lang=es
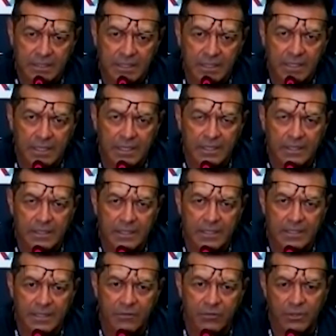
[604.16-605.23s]
de,
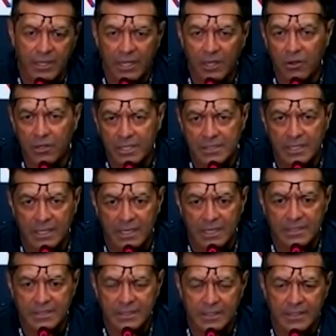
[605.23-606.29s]
torneo y esta
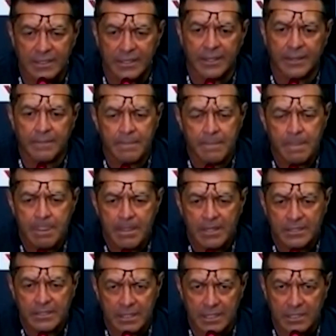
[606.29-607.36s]
clase de
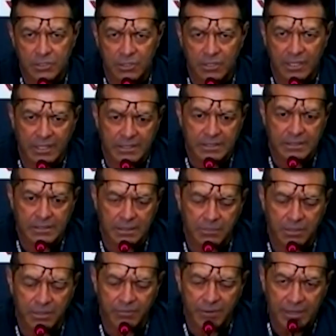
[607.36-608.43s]
selecciones que
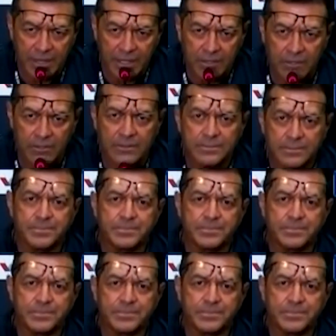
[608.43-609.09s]
estamos enfrentando.